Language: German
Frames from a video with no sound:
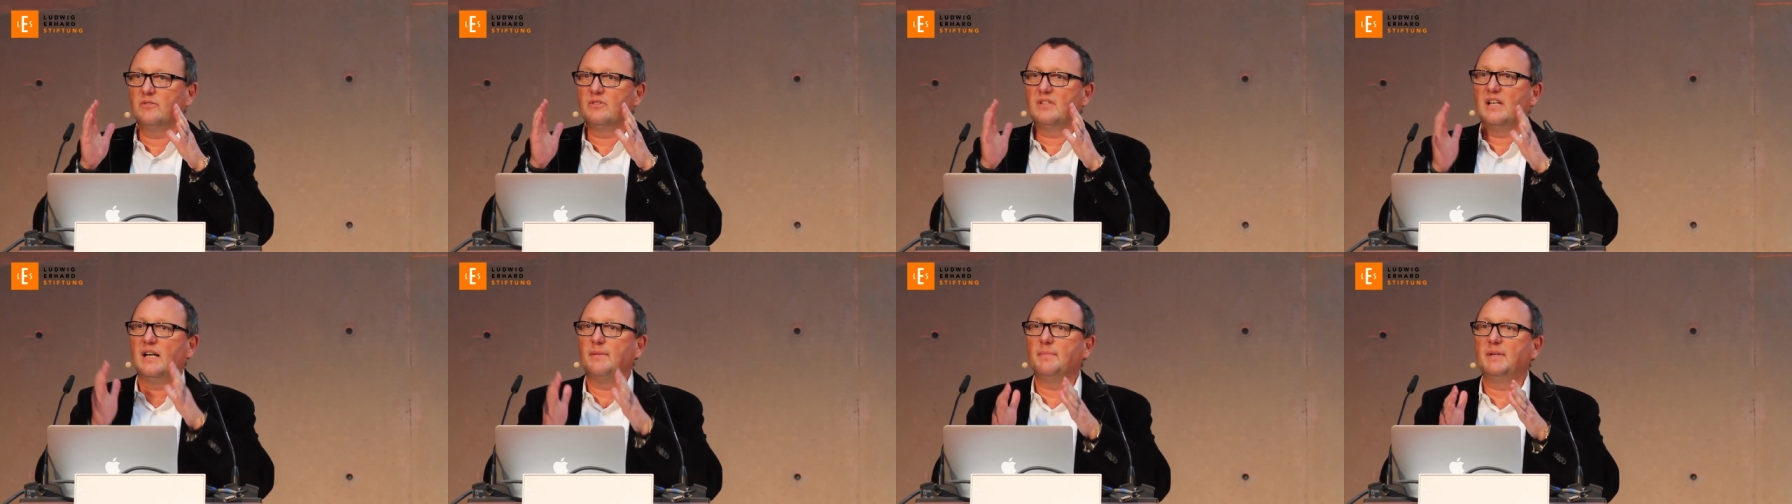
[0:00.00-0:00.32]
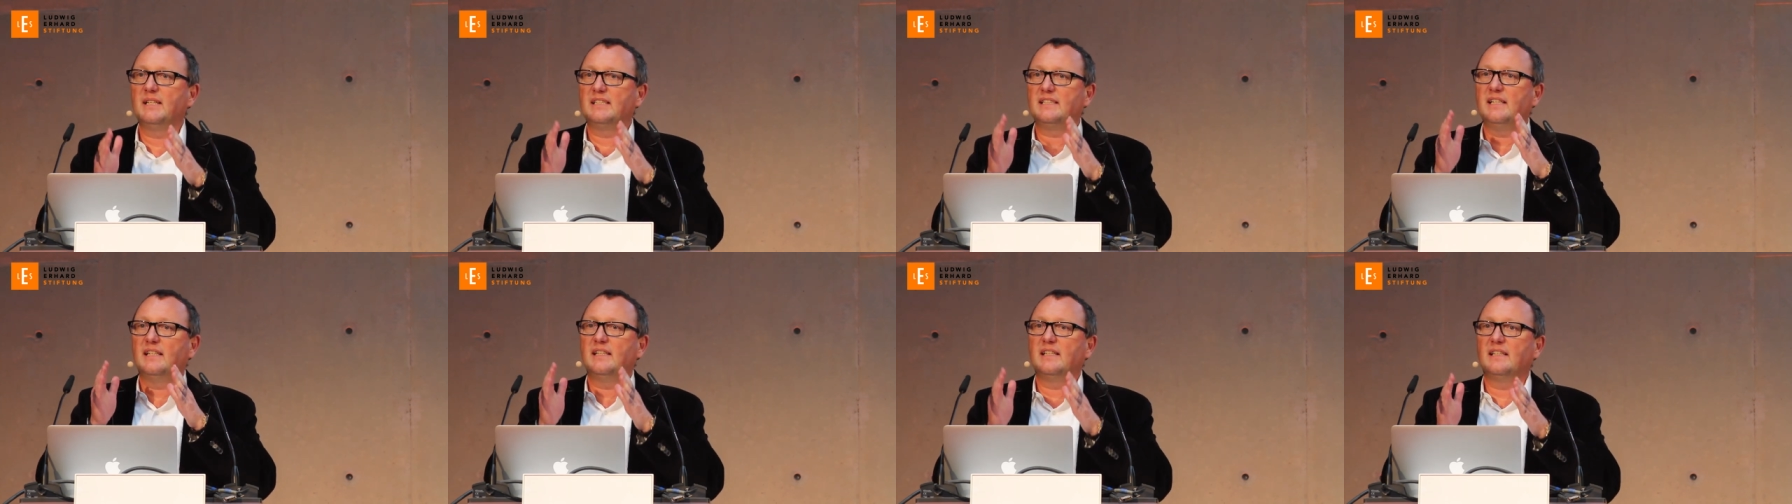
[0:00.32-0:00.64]
Und
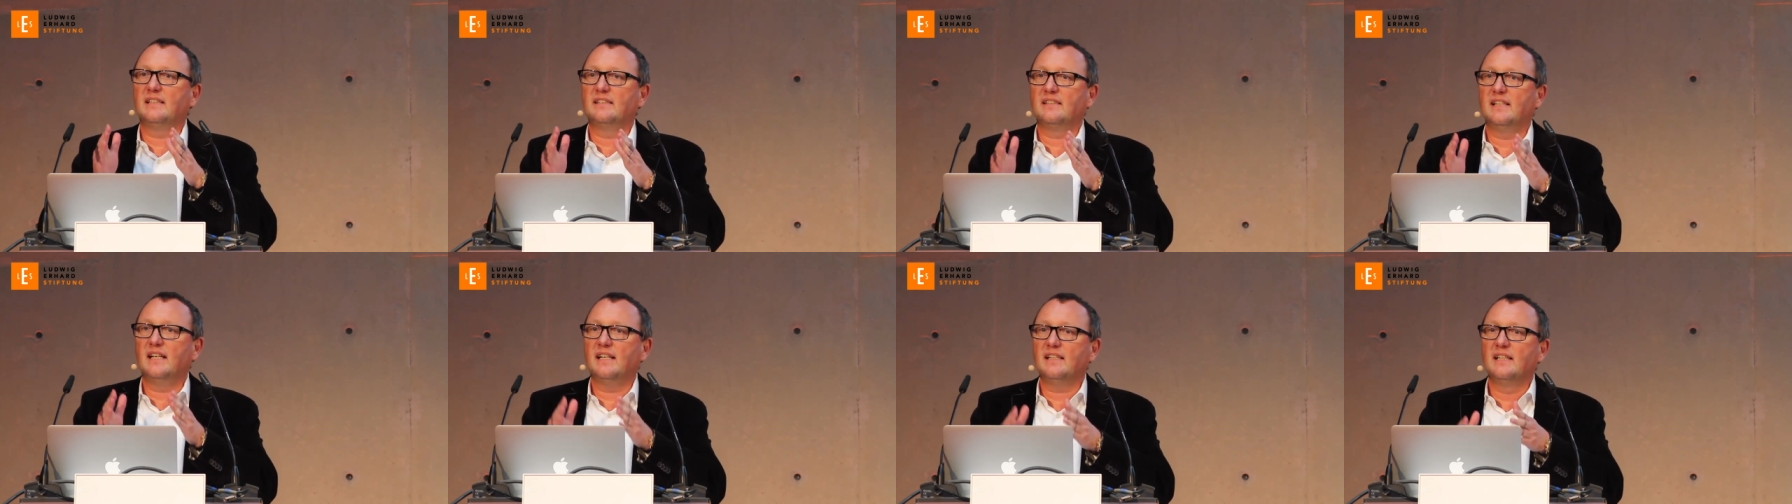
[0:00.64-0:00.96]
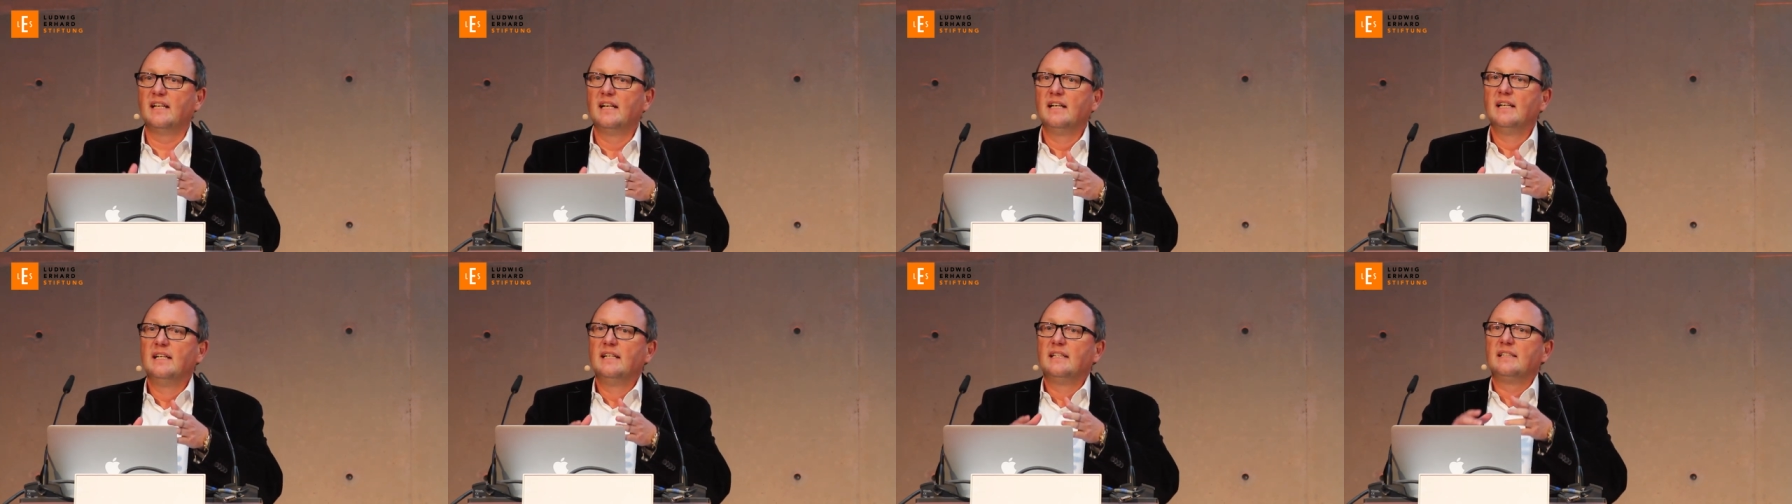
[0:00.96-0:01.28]
damals hat er gesagt,
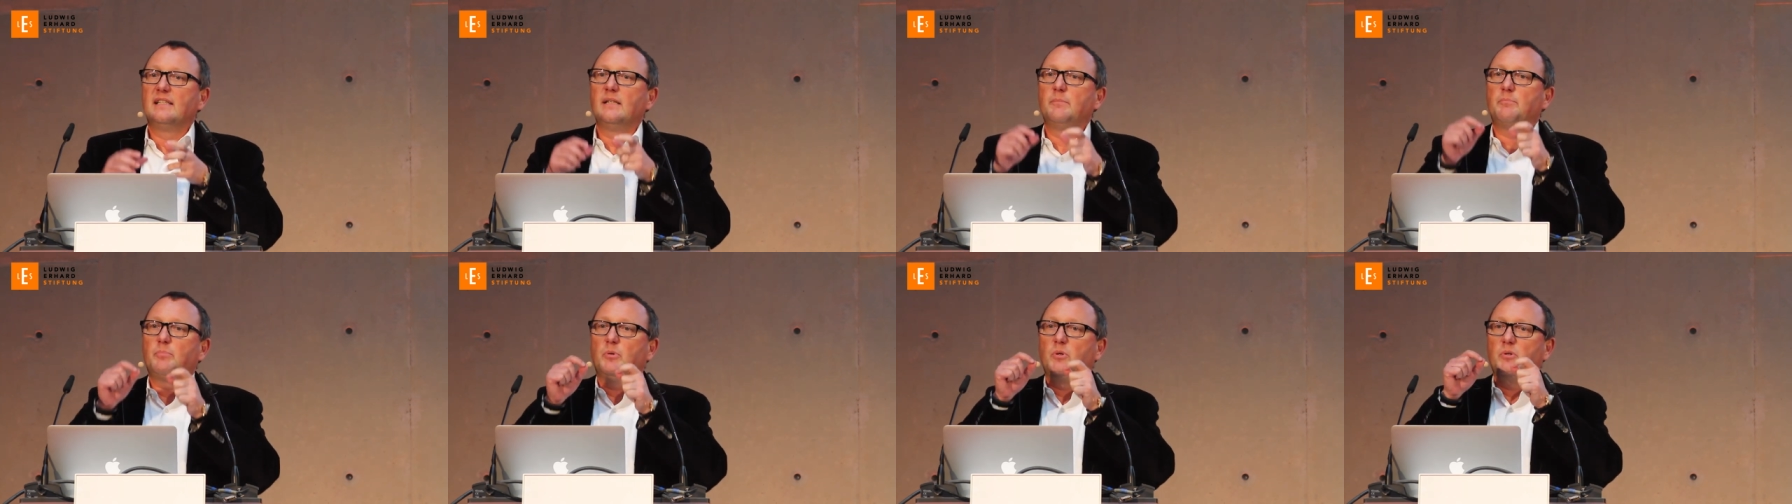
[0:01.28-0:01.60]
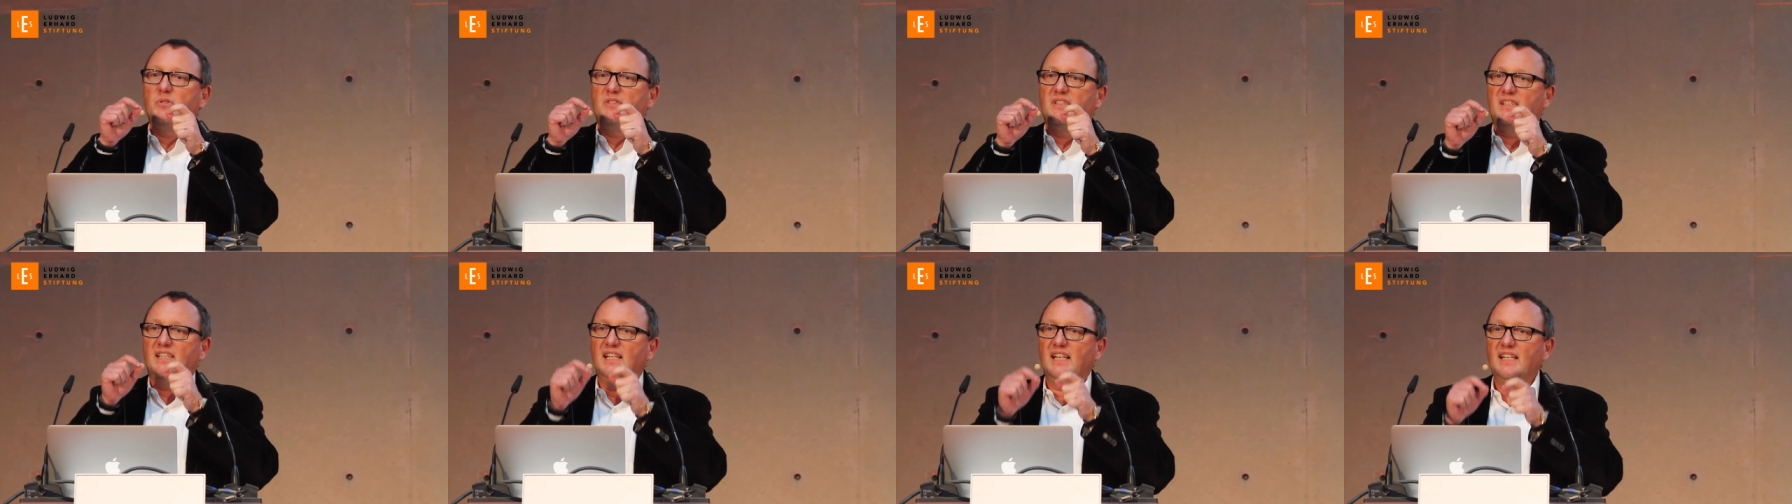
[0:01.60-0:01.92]
die
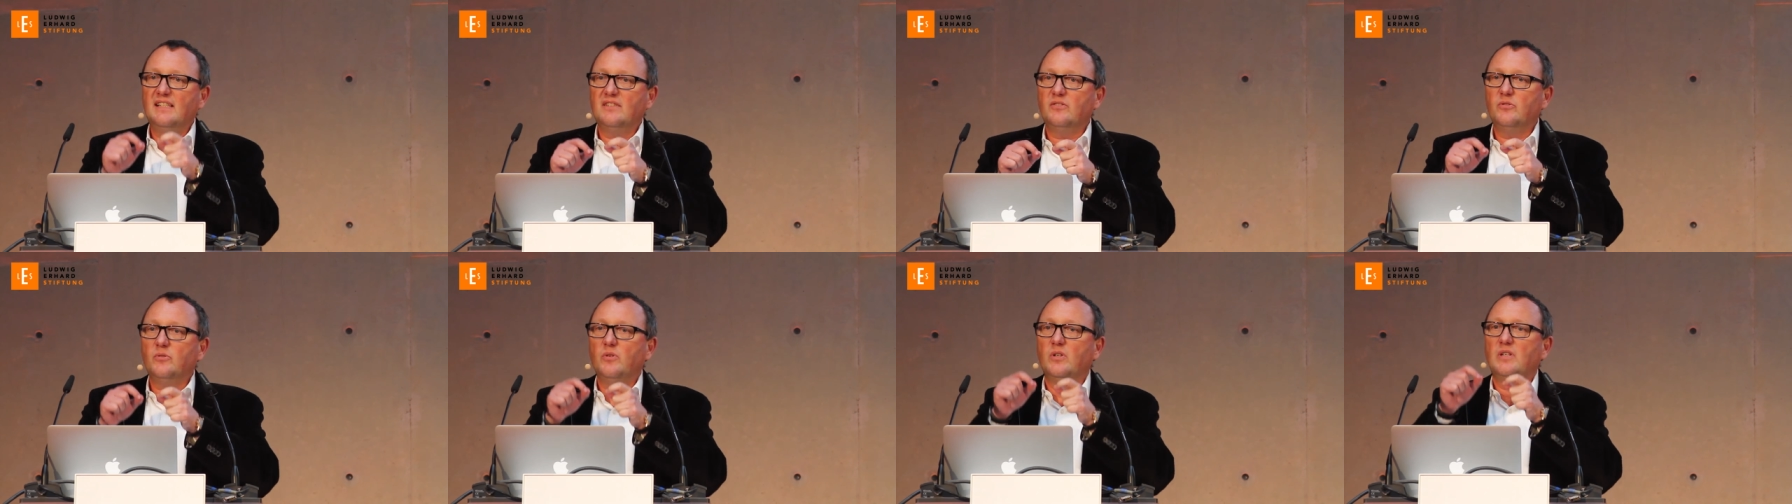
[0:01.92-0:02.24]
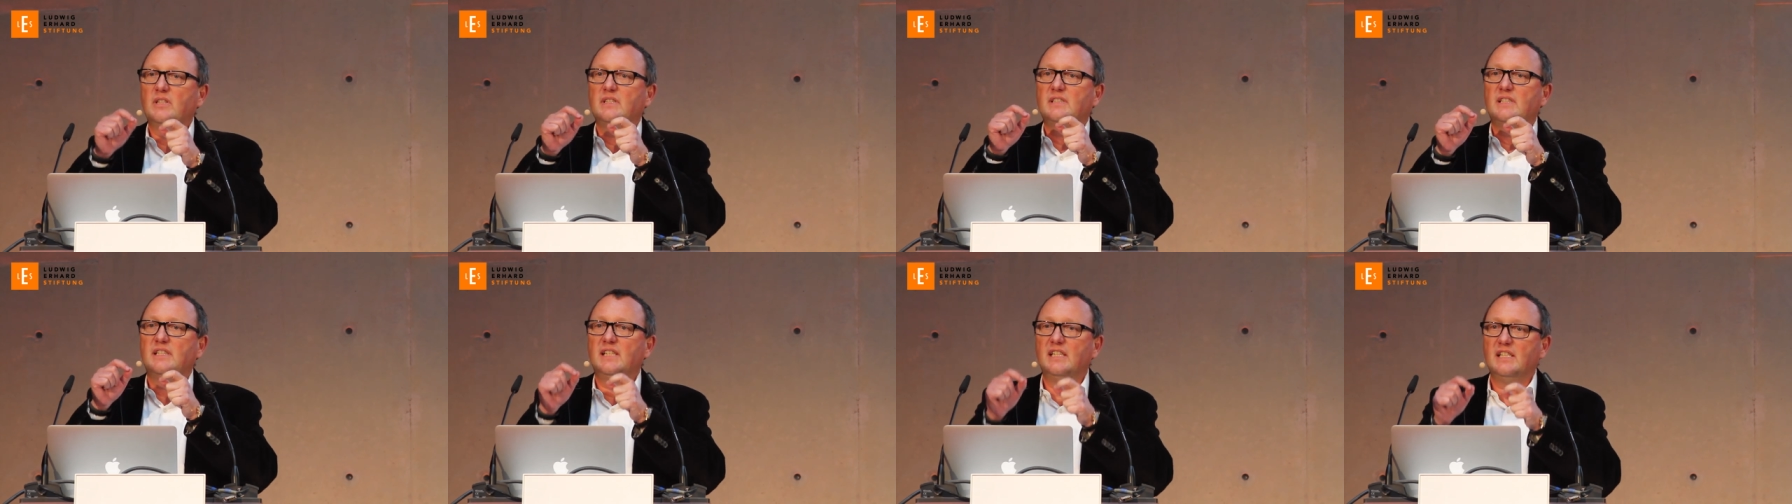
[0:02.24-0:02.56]

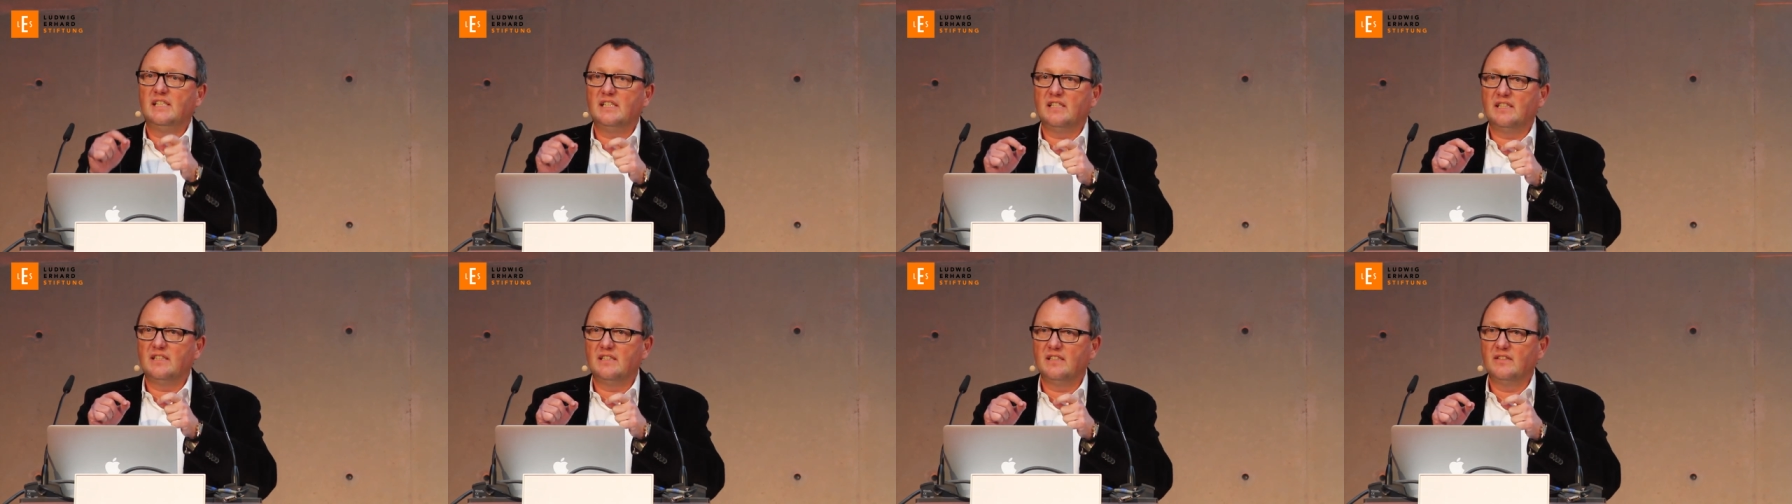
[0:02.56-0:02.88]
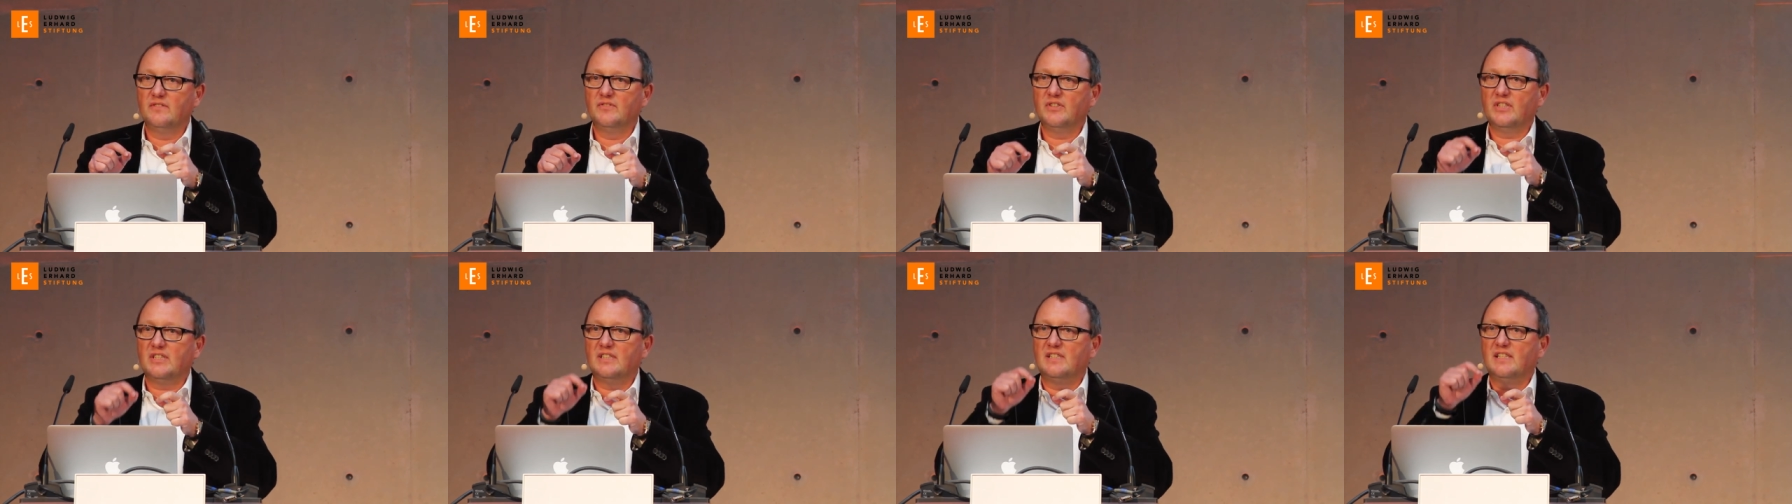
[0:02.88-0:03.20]

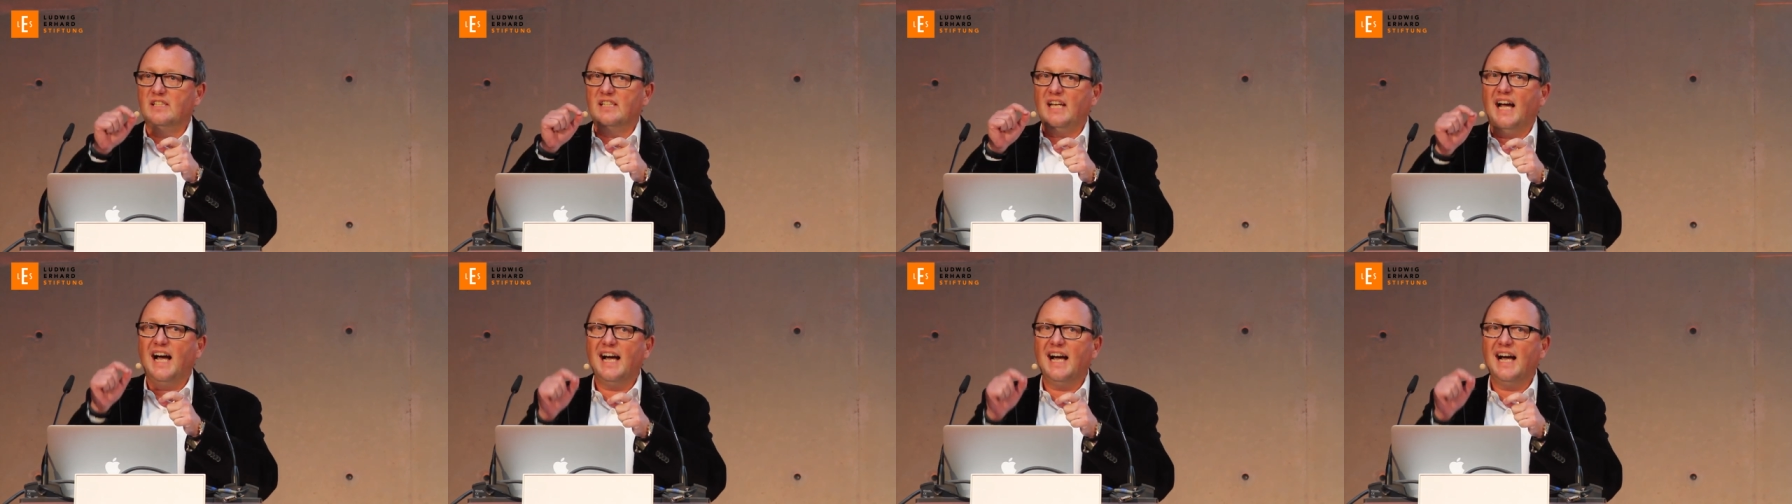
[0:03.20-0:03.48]
Prozessordichte wird sich